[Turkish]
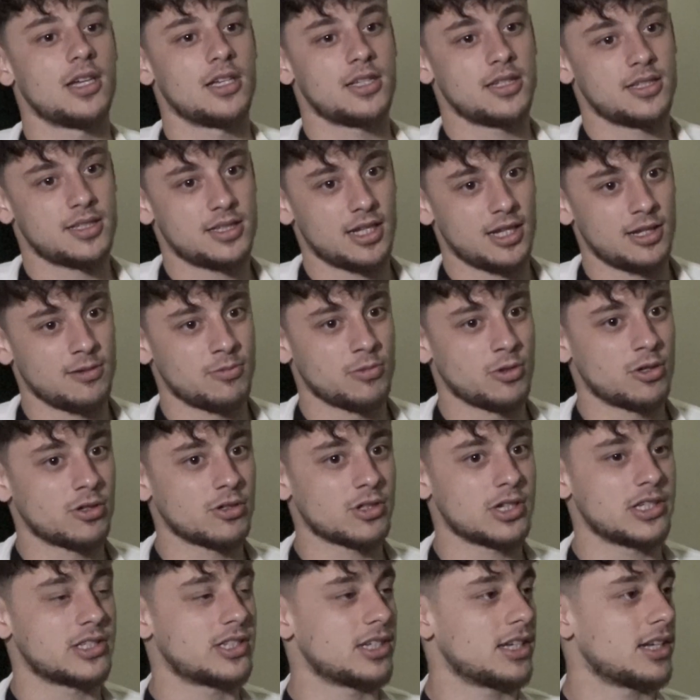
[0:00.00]
Selim Yol
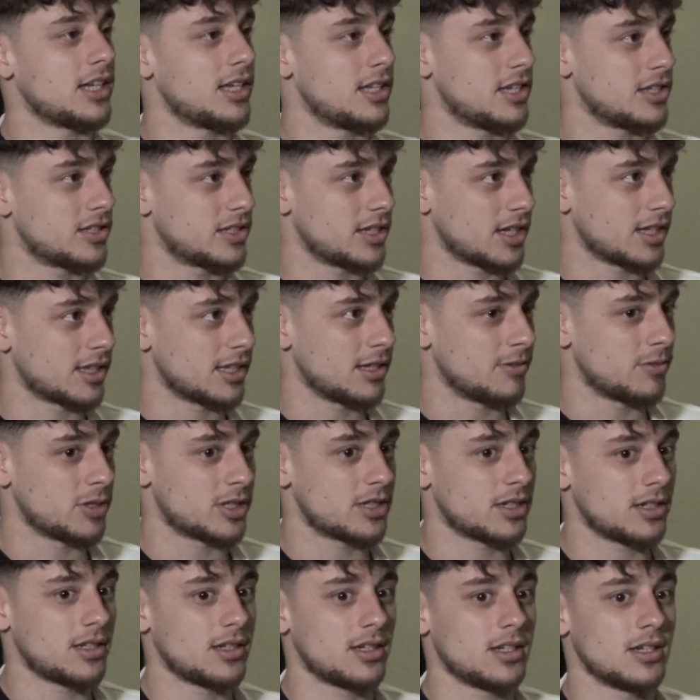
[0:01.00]
Geçen, Enes Can
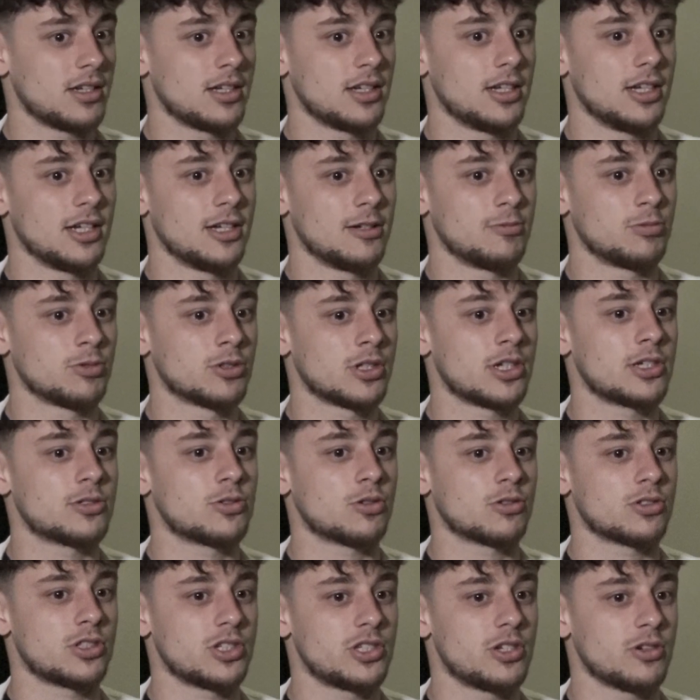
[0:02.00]
Demir. E, bunlara
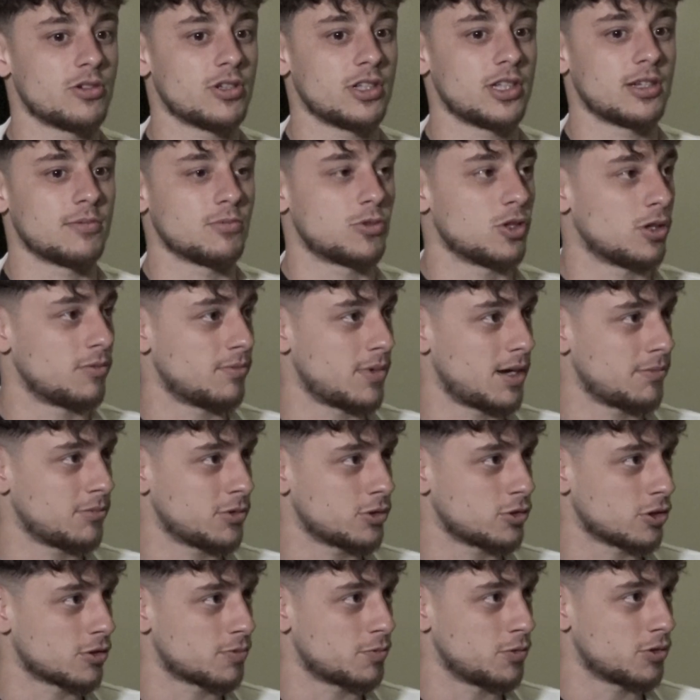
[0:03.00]
çok teşekkür ederim. Dönmemde
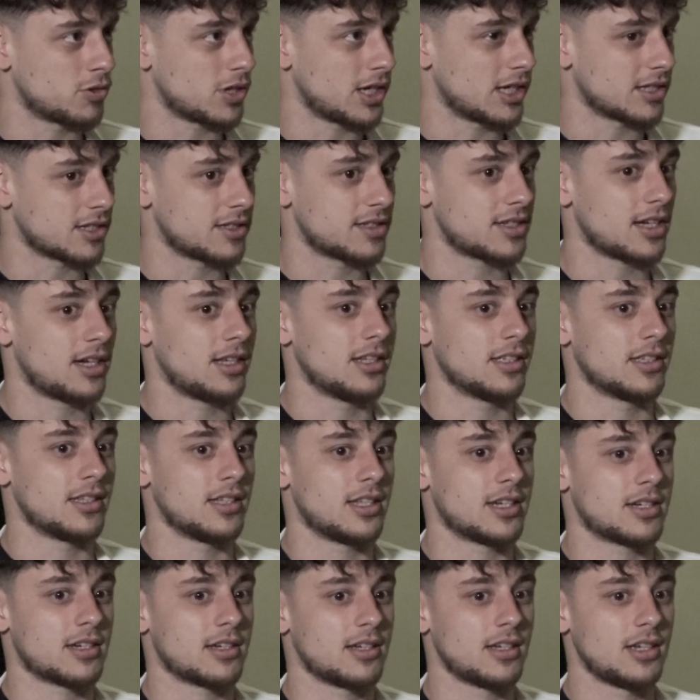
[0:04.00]
çok büyük katkı
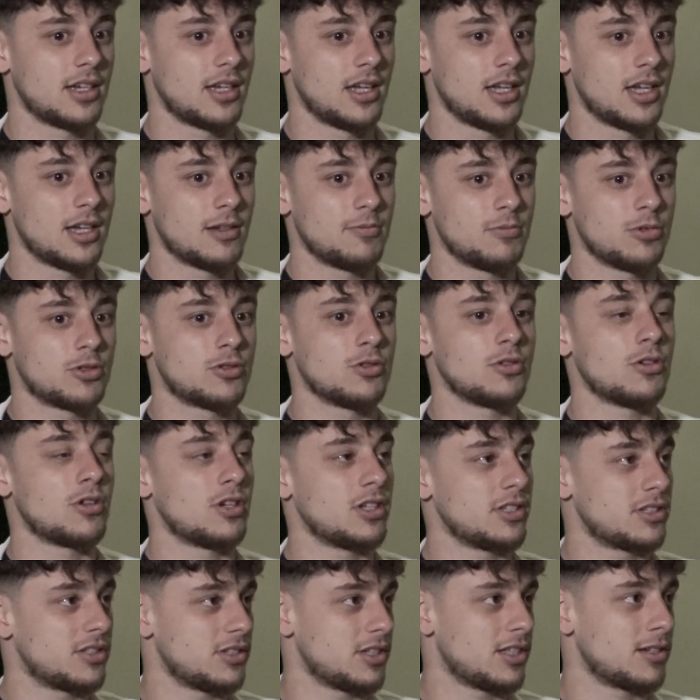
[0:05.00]
sağladılar. Bütün
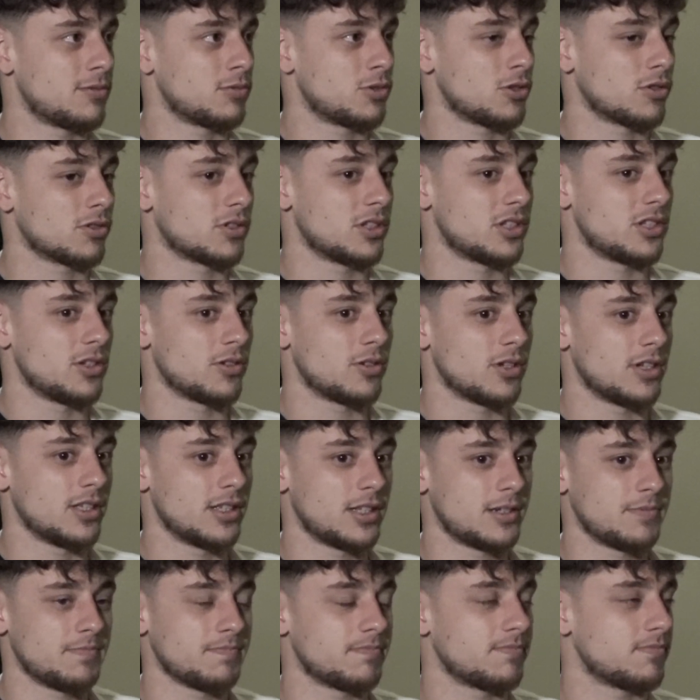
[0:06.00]
yöneticilerime çok teşekkür
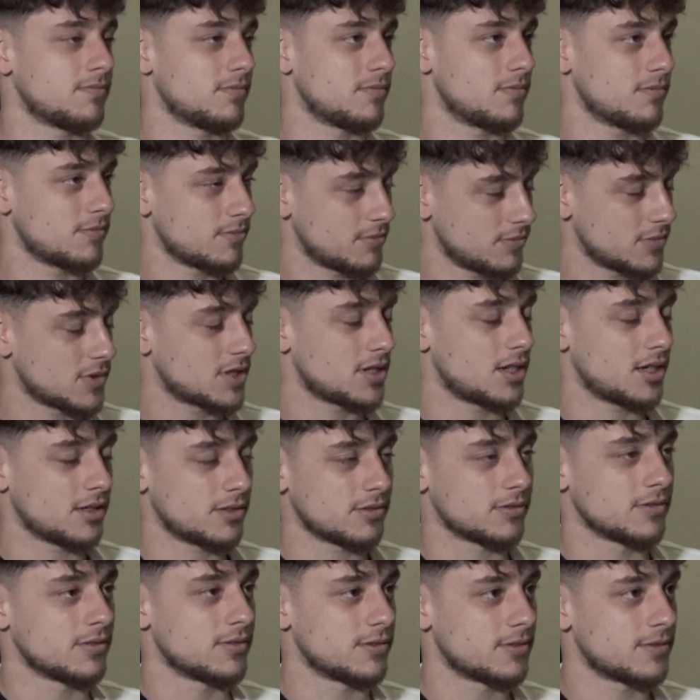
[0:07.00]
ederim. Sağ olun.
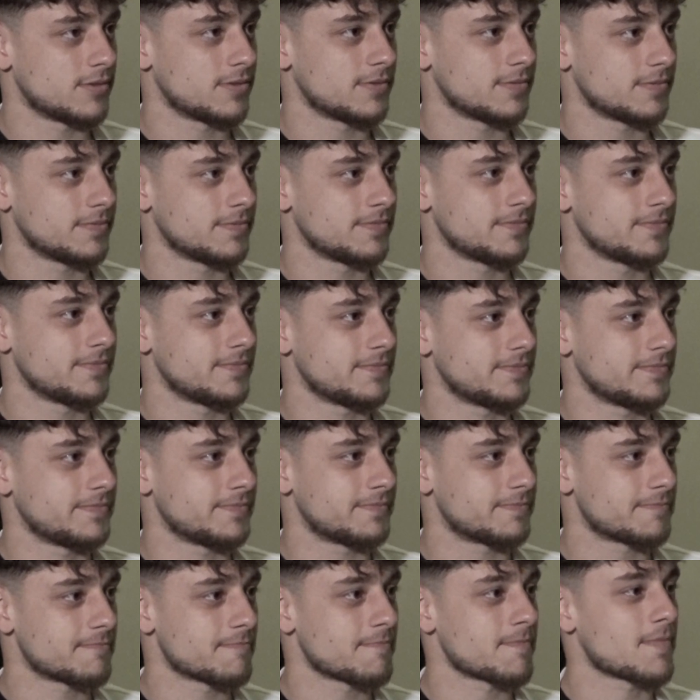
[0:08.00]

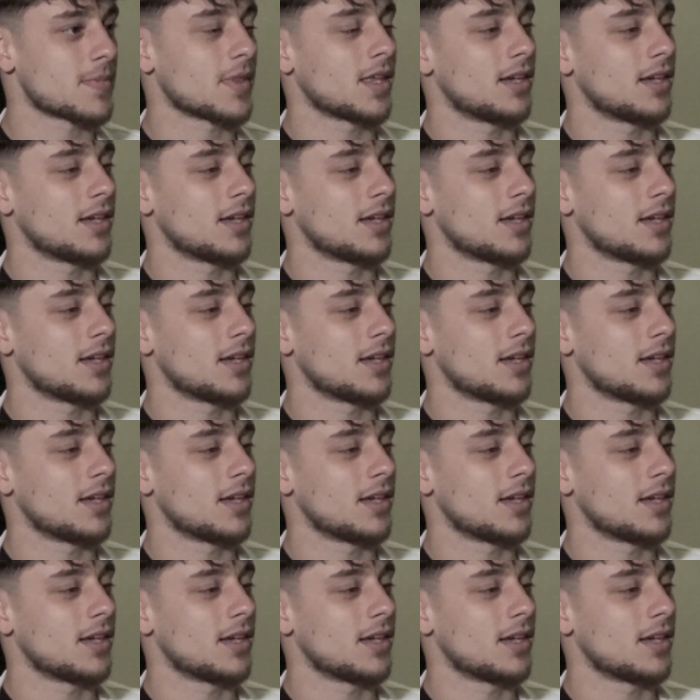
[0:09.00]
Ayağına sağlık.